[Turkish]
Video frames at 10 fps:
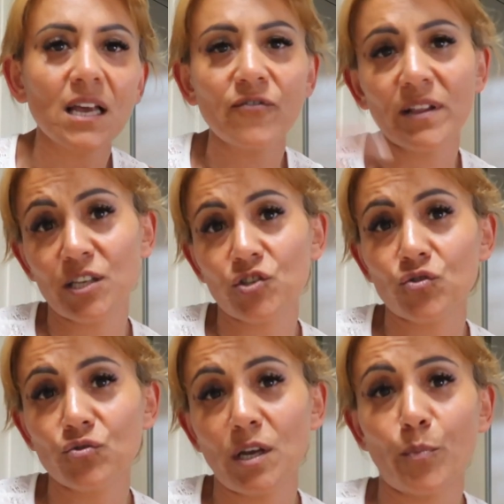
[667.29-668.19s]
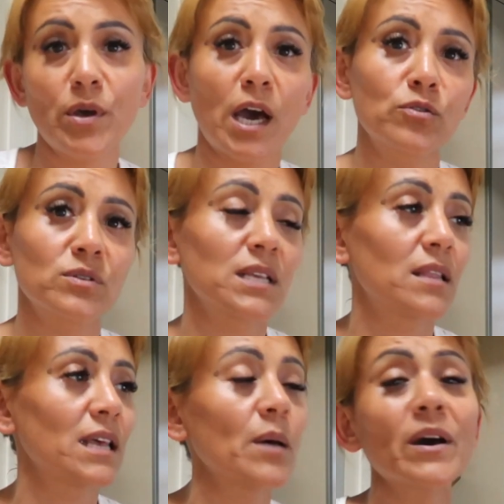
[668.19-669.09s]
Ay falanca şunu yapıyor Aynur
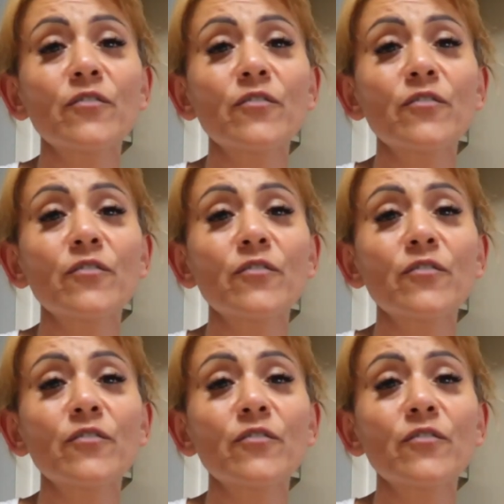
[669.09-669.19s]
sen de yap.